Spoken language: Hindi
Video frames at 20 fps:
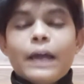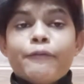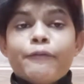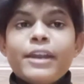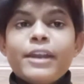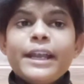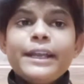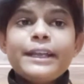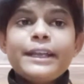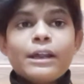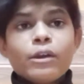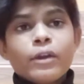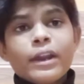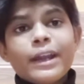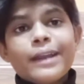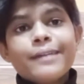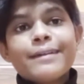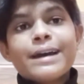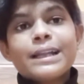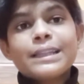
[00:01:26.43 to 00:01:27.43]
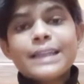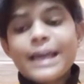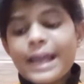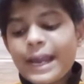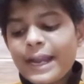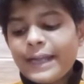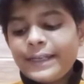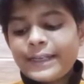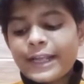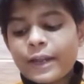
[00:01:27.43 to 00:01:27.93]
फिर इंटेरोगेटिव आता है
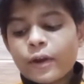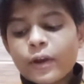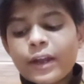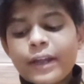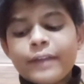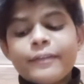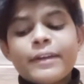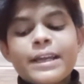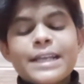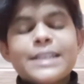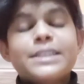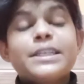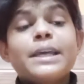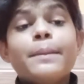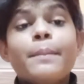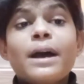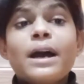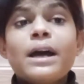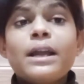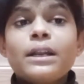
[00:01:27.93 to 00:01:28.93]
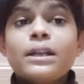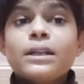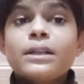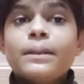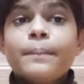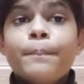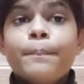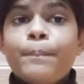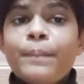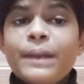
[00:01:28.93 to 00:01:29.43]
इंटेरोगेटिव है इज एम आर
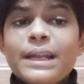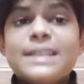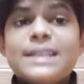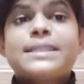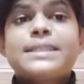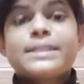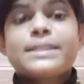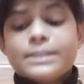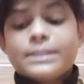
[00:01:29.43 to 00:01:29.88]
प्लस